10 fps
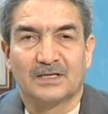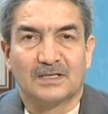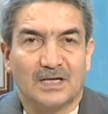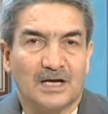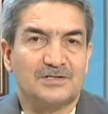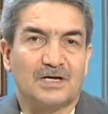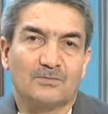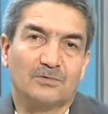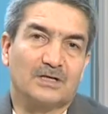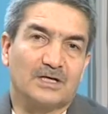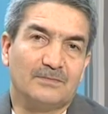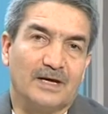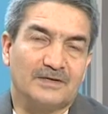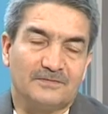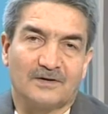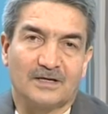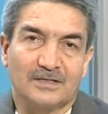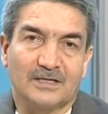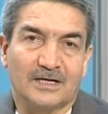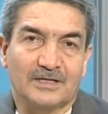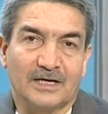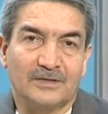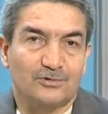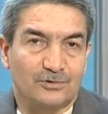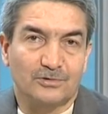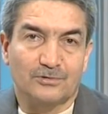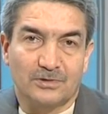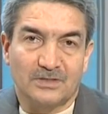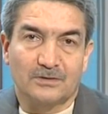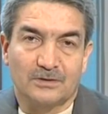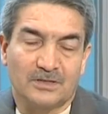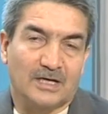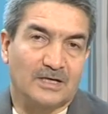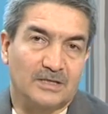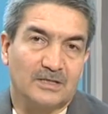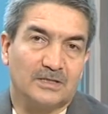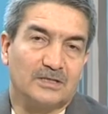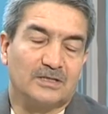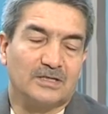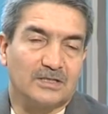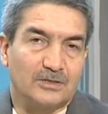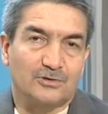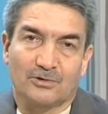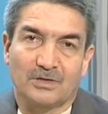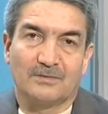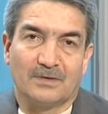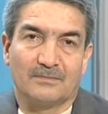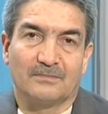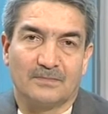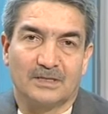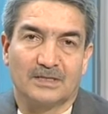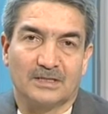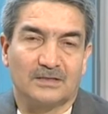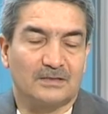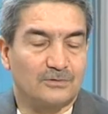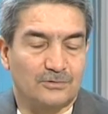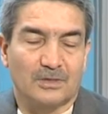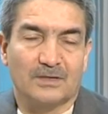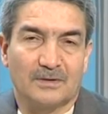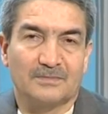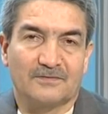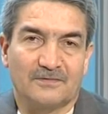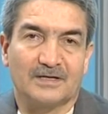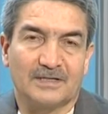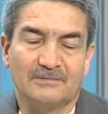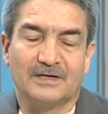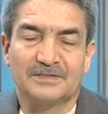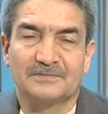Ancak bunları ben ifade ederken şunu da e, söylemem e, söylememde fayda var.